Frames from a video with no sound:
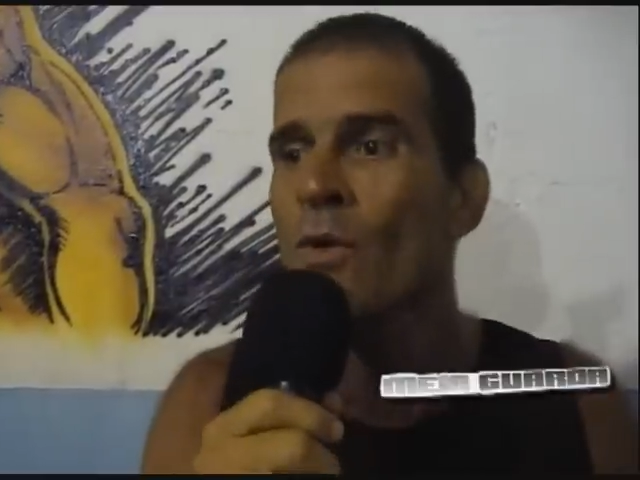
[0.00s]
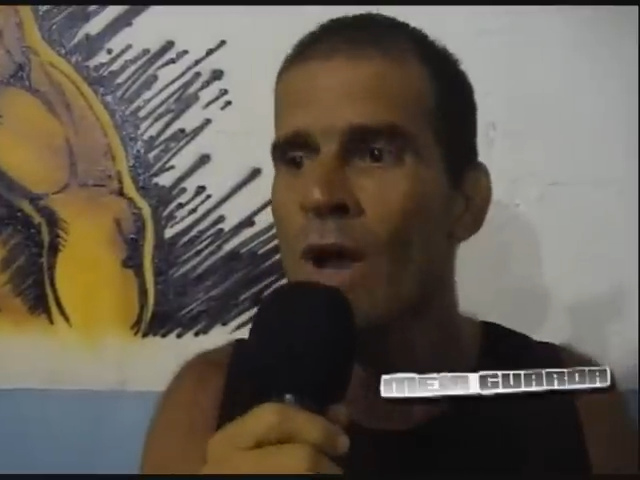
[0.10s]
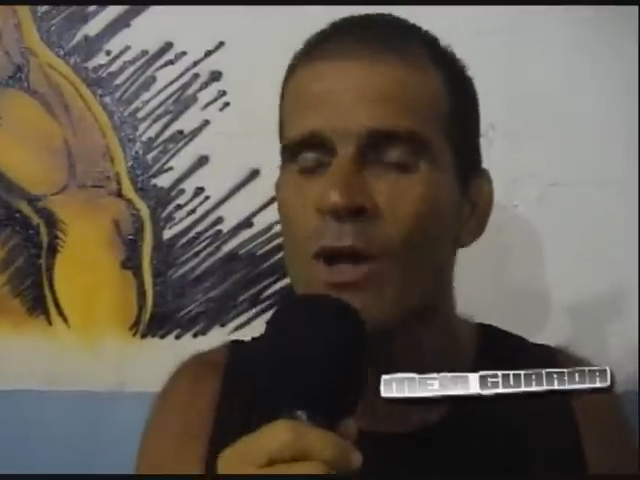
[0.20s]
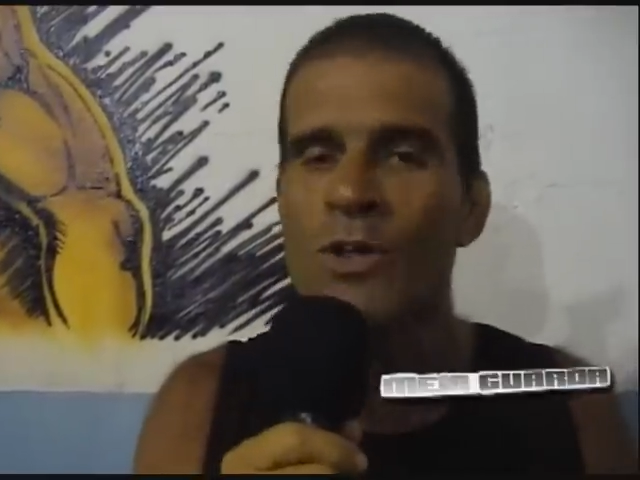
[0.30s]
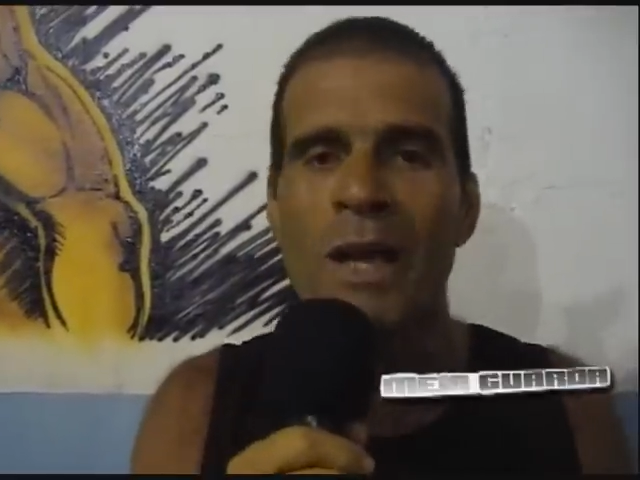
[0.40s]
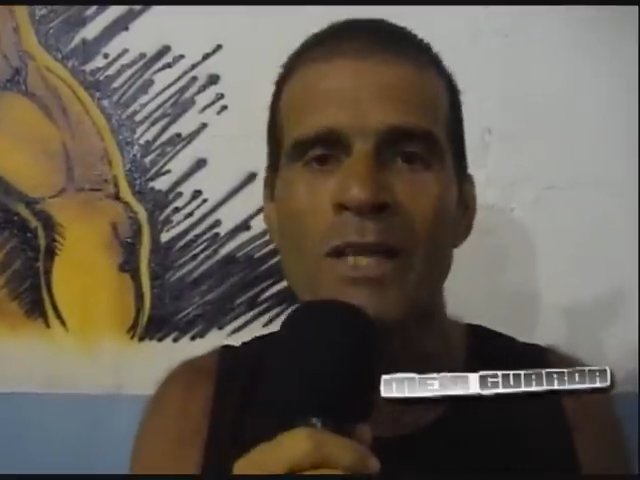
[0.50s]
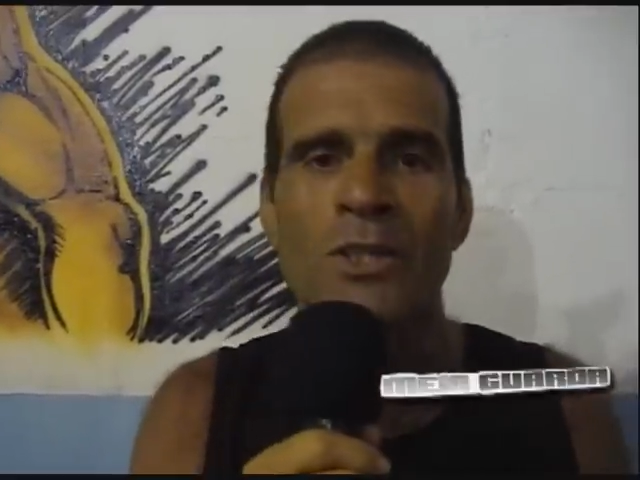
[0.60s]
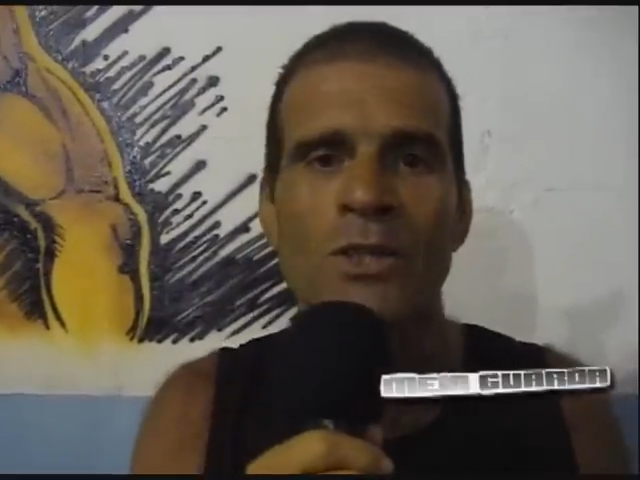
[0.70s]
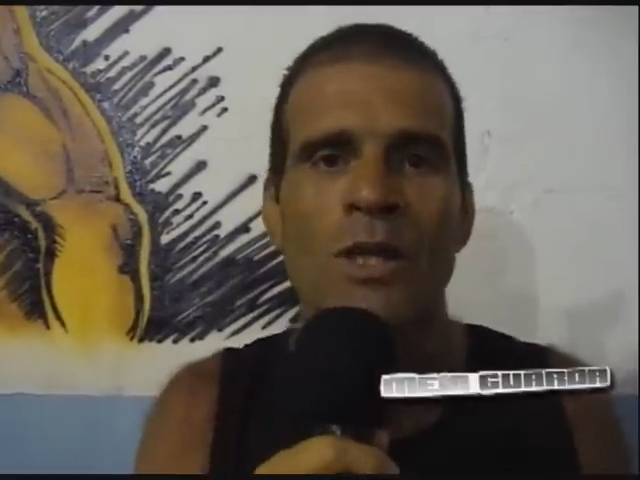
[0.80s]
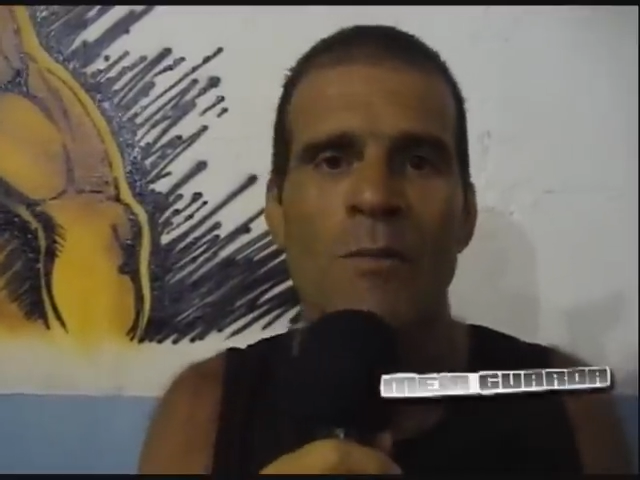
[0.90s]
Carlos
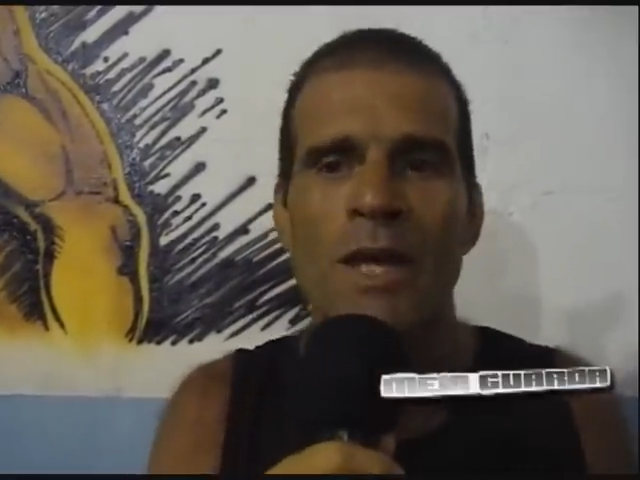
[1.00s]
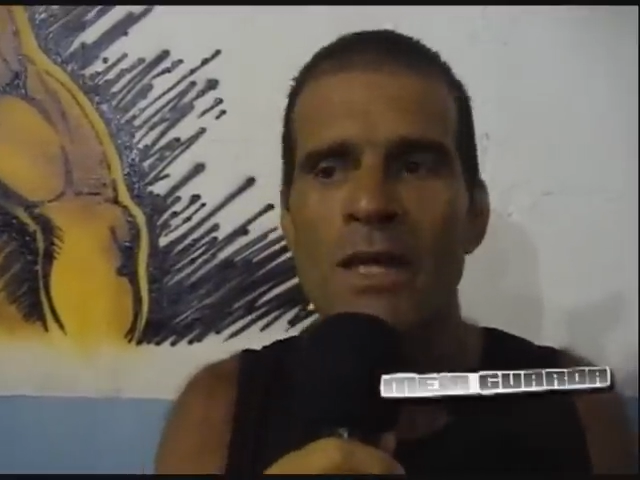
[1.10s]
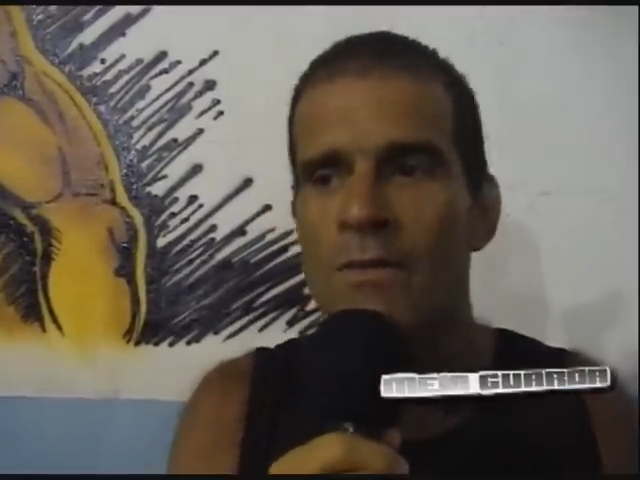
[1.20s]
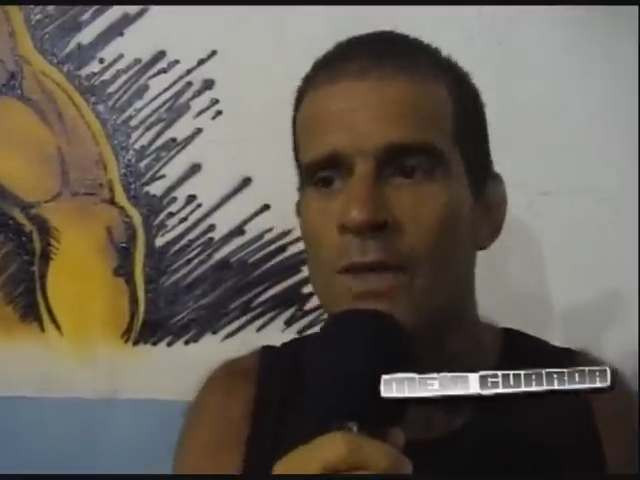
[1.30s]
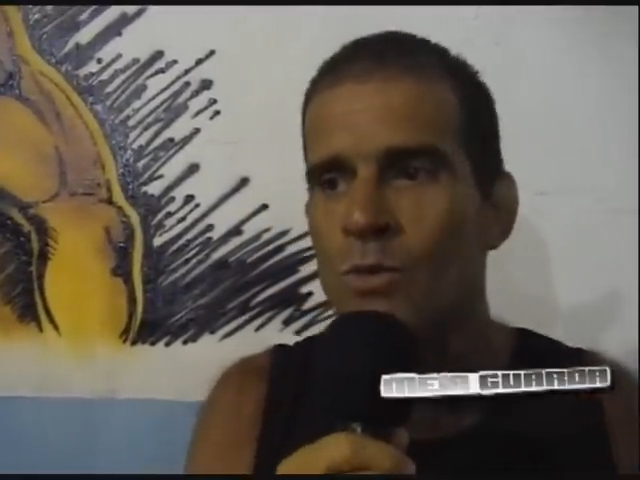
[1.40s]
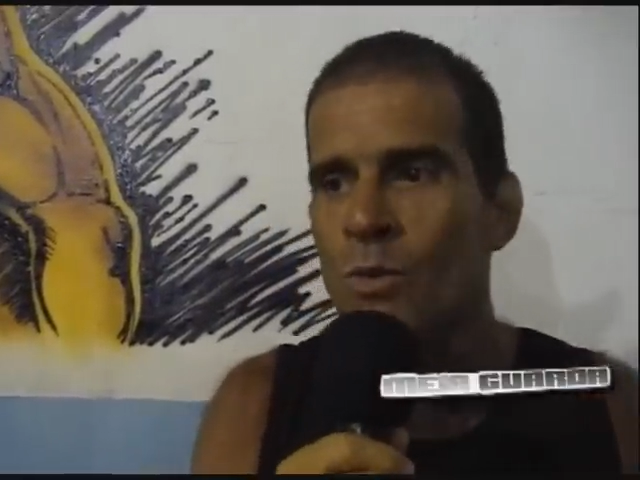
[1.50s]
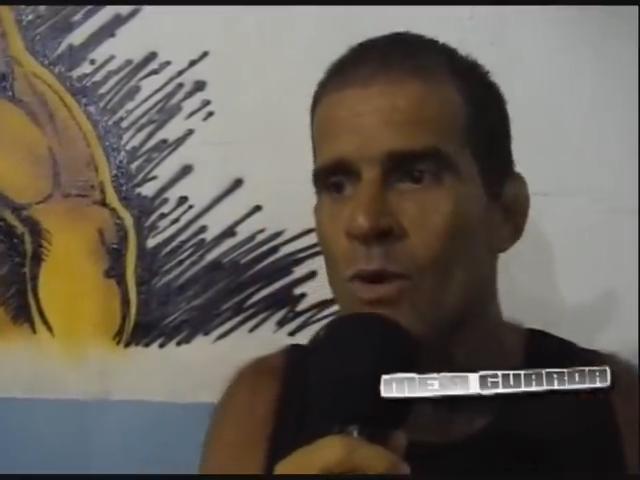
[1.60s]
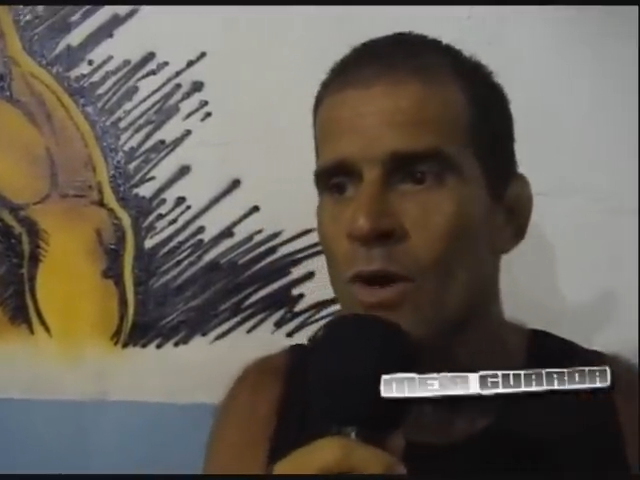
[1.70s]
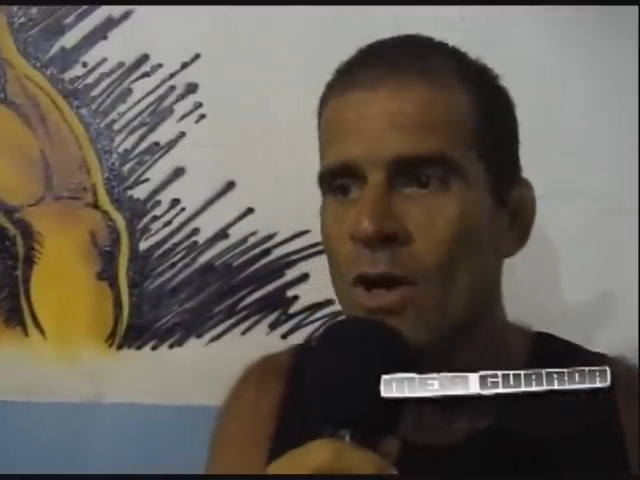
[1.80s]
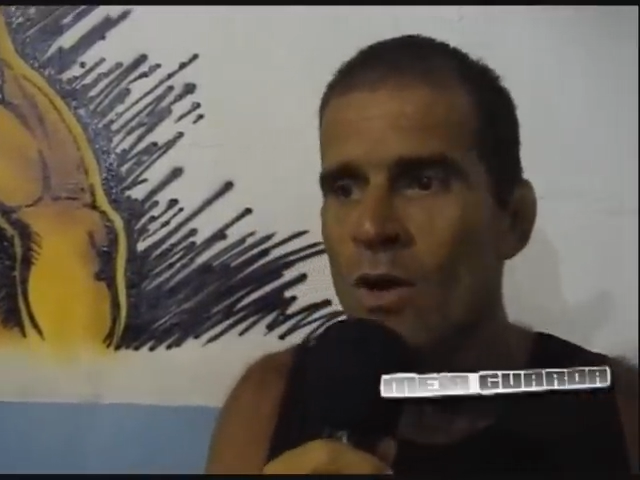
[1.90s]
Betinho também, que fez um,